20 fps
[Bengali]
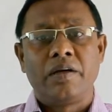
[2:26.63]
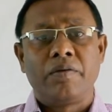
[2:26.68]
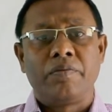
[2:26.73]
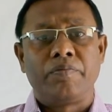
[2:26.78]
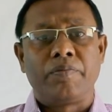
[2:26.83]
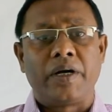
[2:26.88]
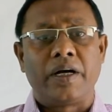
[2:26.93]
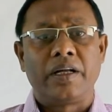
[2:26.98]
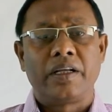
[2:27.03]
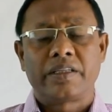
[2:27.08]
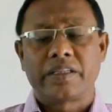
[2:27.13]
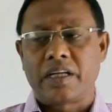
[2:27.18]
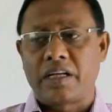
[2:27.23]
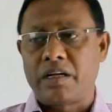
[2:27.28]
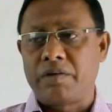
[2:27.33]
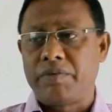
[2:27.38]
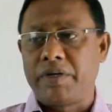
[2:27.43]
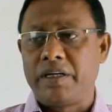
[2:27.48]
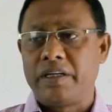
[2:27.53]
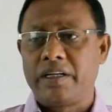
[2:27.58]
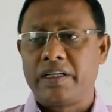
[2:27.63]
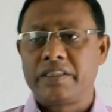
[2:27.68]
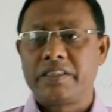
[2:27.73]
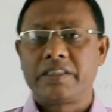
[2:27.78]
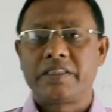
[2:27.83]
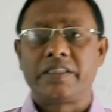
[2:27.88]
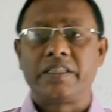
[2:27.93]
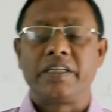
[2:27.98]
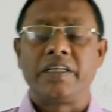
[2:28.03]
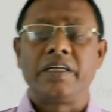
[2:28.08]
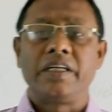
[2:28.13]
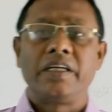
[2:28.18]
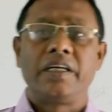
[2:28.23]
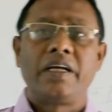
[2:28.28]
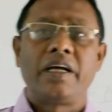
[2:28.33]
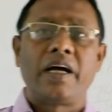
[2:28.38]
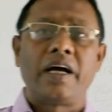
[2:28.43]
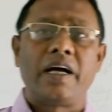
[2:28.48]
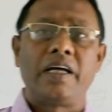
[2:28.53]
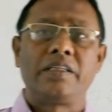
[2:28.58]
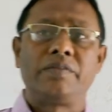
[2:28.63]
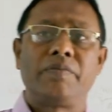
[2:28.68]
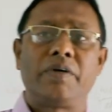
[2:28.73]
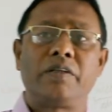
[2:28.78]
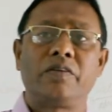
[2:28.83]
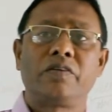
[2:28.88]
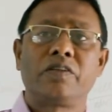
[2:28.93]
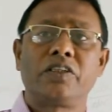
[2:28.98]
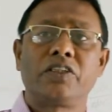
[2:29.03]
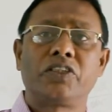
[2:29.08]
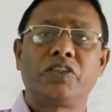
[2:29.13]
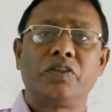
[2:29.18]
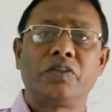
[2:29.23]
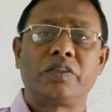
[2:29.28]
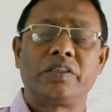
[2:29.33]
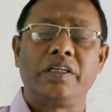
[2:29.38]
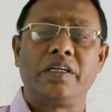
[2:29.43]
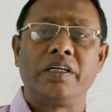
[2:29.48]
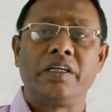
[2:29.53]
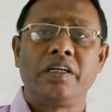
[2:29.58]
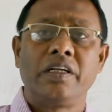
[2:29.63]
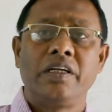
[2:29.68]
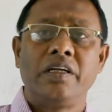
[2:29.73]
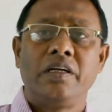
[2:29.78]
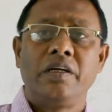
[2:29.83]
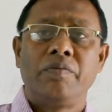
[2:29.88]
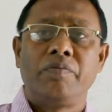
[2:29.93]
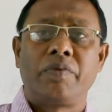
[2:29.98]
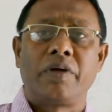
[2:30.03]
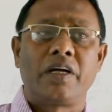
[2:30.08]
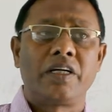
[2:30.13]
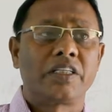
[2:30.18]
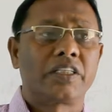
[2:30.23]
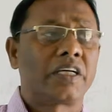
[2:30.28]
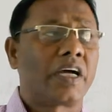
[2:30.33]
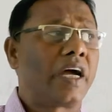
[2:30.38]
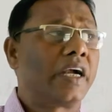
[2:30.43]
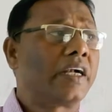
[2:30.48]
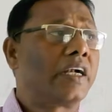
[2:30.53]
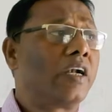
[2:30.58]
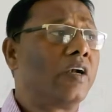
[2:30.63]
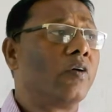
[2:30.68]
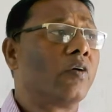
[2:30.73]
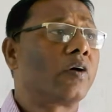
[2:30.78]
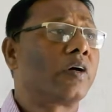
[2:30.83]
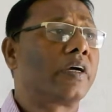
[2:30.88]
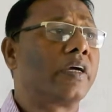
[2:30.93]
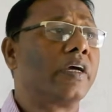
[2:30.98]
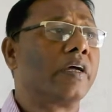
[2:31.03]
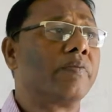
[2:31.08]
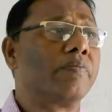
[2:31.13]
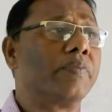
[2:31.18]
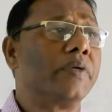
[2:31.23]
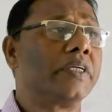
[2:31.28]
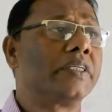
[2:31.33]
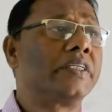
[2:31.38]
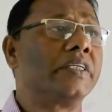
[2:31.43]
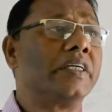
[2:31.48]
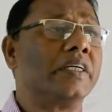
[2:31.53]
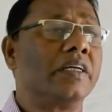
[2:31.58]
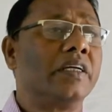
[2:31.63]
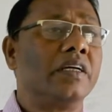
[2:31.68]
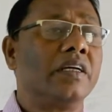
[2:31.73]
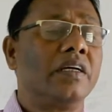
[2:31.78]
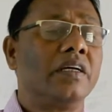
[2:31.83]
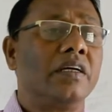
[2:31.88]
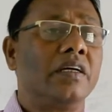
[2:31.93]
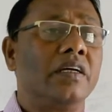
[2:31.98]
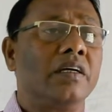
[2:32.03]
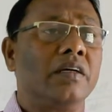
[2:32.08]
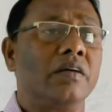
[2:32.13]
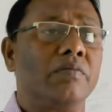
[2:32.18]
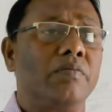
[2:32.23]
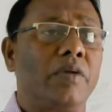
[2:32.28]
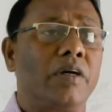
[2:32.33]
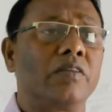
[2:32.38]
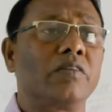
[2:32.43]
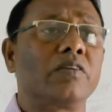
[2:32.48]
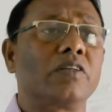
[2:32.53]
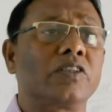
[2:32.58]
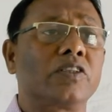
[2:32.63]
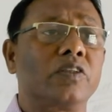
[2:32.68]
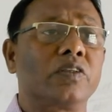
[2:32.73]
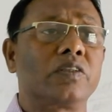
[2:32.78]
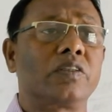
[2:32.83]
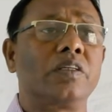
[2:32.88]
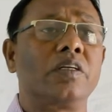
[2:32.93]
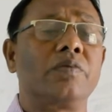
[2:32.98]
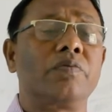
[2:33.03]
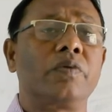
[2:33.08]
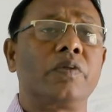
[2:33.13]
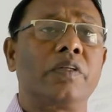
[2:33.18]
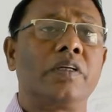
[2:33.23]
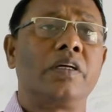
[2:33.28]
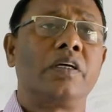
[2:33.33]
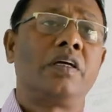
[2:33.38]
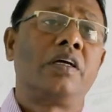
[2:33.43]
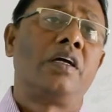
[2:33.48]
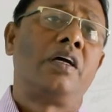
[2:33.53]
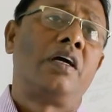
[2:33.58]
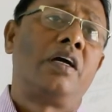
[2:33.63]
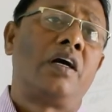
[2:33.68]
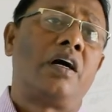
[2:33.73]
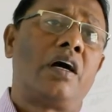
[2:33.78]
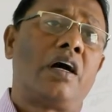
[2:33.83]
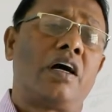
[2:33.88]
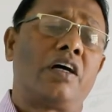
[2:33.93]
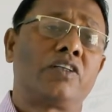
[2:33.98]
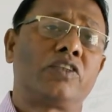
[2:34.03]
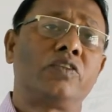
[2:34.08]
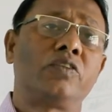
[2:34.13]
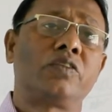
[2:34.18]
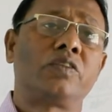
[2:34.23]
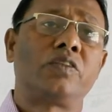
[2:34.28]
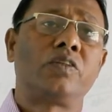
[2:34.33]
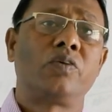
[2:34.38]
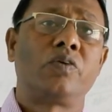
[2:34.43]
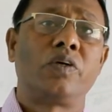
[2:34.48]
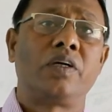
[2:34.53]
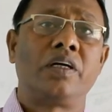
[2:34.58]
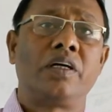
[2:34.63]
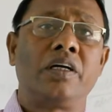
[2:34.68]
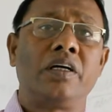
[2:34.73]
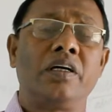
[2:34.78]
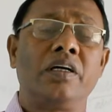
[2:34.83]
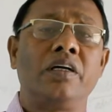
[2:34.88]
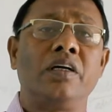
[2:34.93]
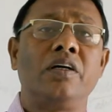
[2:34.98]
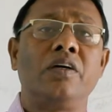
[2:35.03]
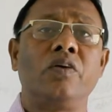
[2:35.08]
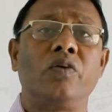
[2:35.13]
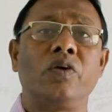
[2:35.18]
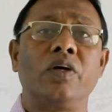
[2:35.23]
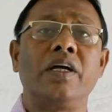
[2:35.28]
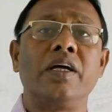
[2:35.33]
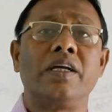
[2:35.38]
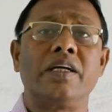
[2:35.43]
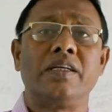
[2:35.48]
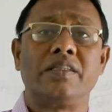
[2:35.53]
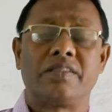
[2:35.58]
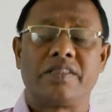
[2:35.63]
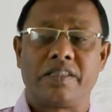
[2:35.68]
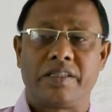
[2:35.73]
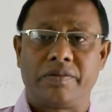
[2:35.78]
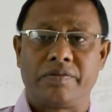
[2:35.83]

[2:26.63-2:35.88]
বাং সারা বাংলাদেশে আজ মাদকাসক্তির প্রায় ষাট লক্ষের বেশি মাদকাসক্তির প্রতি আসক্ত হয়ে রয়ে গেছে